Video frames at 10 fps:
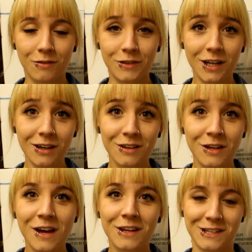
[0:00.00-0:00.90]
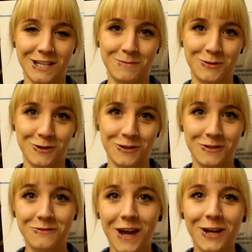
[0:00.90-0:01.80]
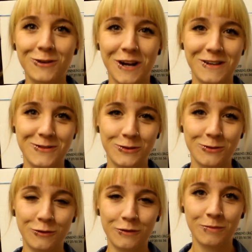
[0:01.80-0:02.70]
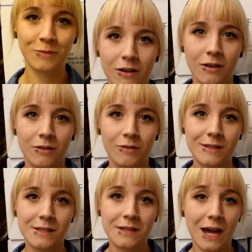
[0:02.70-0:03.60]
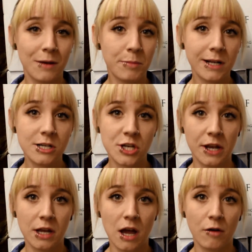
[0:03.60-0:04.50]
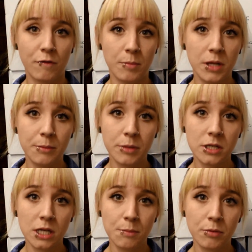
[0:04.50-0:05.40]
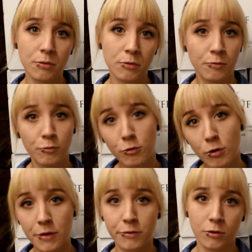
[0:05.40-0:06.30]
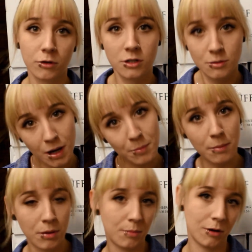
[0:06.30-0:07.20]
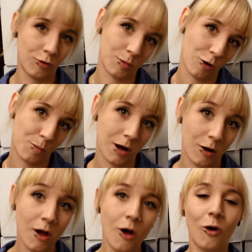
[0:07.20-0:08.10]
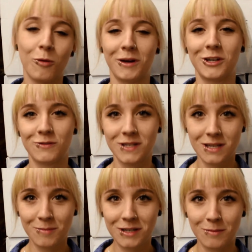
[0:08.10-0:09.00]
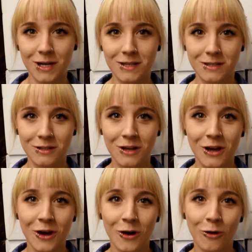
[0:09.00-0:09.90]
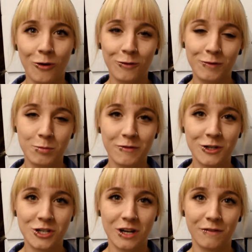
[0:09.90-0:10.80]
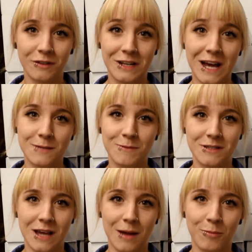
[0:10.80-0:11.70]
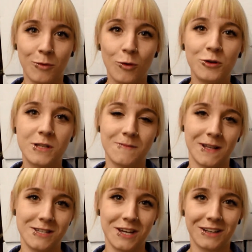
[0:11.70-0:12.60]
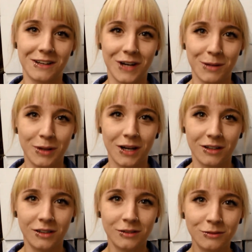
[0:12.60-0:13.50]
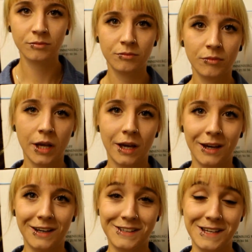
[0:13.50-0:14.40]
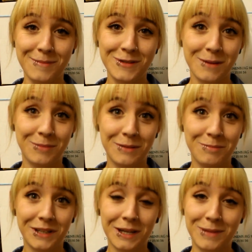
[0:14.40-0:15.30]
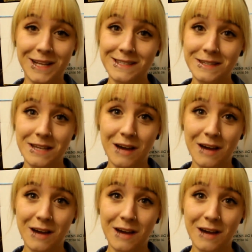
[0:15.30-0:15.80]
Wir, das bedeutet Weingut Reis und Bluff. Wir sind ein mittelständiger Familienbetrieb, wo also wirklich Mama, Papa, Oma, Opa und meine Schwester mit dabei sind. Und wir bewirtschaften in Aspesheim rund 20 Hektar Weinberge. Ich selbst habe den Betrieb letztes